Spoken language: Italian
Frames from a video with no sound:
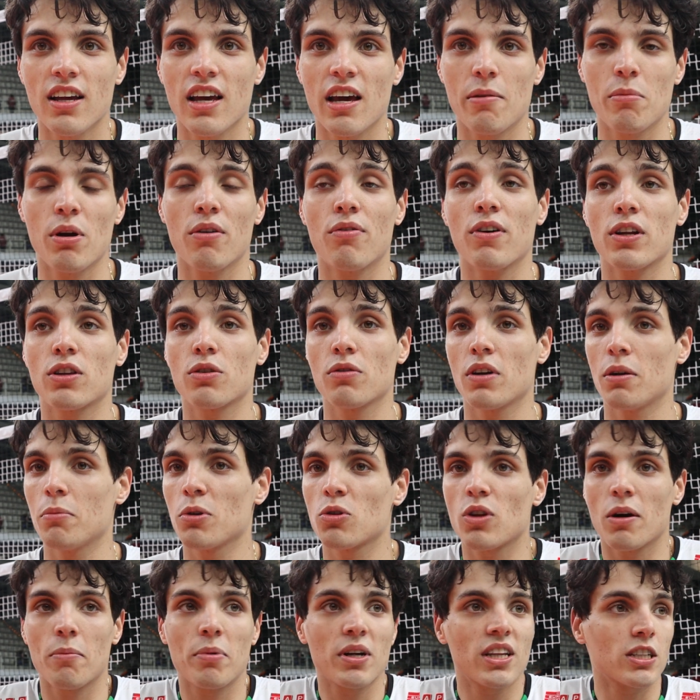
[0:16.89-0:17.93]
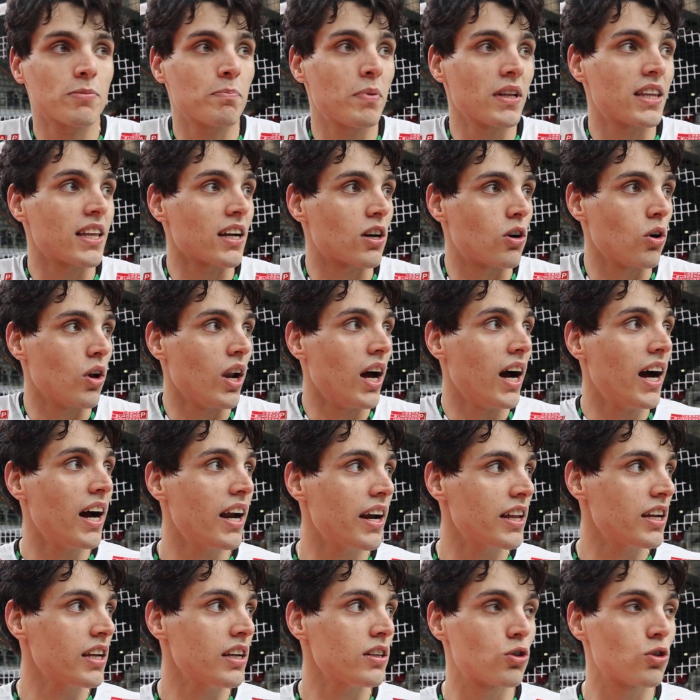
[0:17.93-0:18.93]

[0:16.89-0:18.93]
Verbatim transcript: abbiamo fatto veramente una partita spettacolare,